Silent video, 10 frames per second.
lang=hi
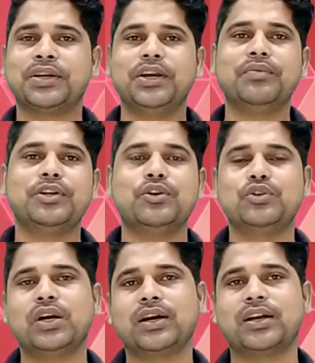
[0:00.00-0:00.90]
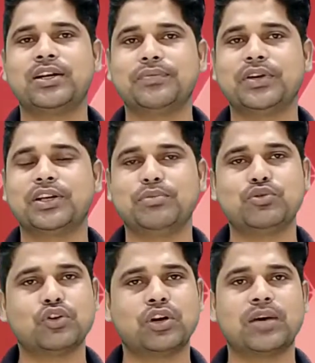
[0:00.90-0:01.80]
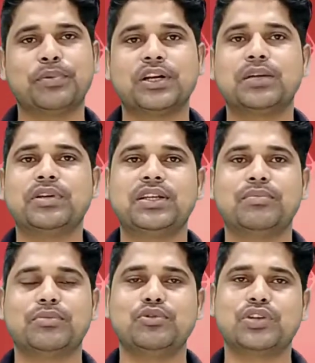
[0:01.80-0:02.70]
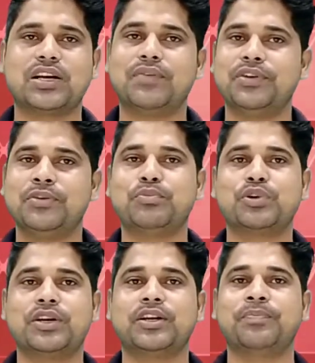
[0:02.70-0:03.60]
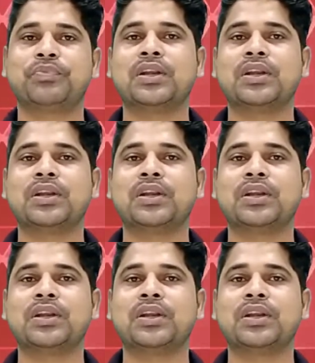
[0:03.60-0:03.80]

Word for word: यह वीडियो जो है करंट अफेयर के व्यू से और कम्पिटेटिव एग्जाम के व्यू से काफ़ी इंपॉर्टेंट है